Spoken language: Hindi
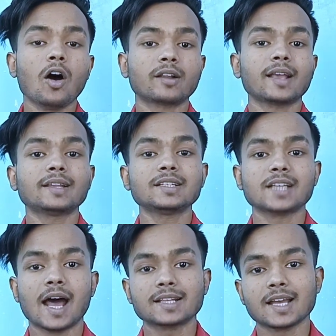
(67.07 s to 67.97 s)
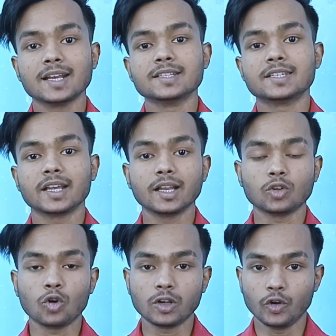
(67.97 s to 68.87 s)
और साथ ही चार चार इंची के
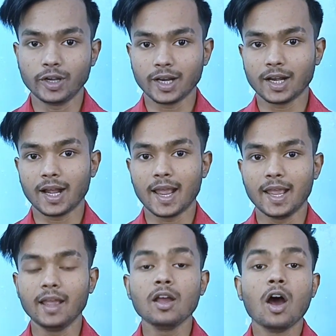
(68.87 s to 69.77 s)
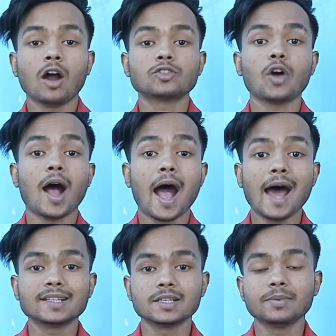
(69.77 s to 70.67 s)
दो ट्विटर लगाए हैं और जो
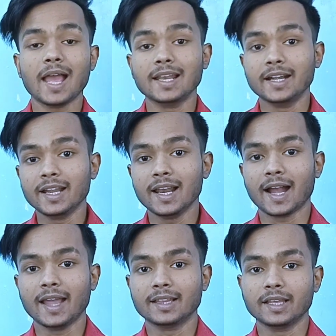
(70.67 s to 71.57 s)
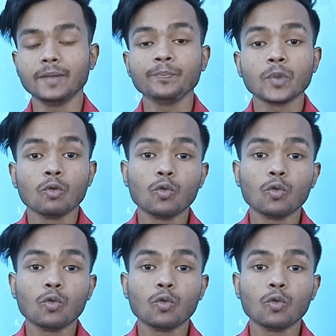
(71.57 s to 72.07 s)
आठ जीबी एलईडी लगाई थी